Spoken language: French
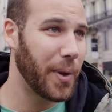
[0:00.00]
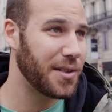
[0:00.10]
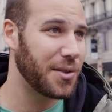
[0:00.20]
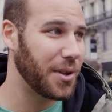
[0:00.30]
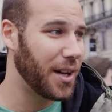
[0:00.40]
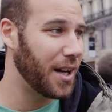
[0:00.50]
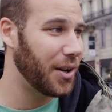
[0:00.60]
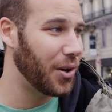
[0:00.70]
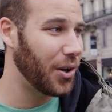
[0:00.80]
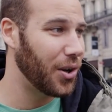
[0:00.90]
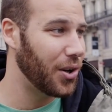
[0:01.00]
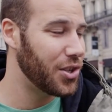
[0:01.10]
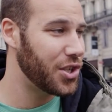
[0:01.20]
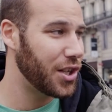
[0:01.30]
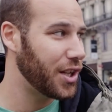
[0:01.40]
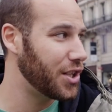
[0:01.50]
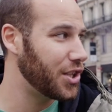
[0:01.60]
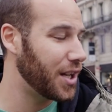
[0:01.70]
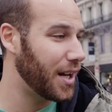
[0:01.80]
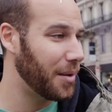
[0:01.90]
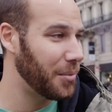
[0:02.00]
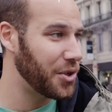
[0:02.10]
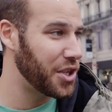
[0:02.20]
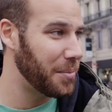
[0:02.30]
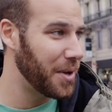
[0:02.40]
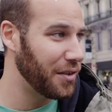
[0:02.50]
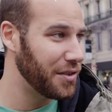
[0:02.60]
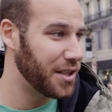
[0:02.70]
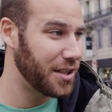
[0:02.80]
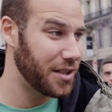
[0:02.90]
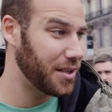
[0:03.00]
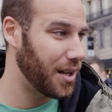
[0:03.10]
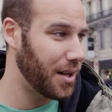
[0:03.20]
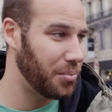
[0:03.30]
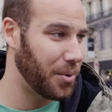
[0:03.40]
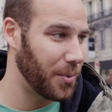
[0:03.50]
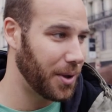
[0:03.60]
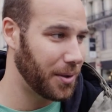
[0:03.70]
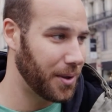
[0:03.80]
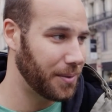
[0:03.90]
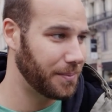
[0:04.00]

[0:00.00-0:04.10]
personnel, euh, j'ai clairement jamais envisagé ça pour moi. Quoi.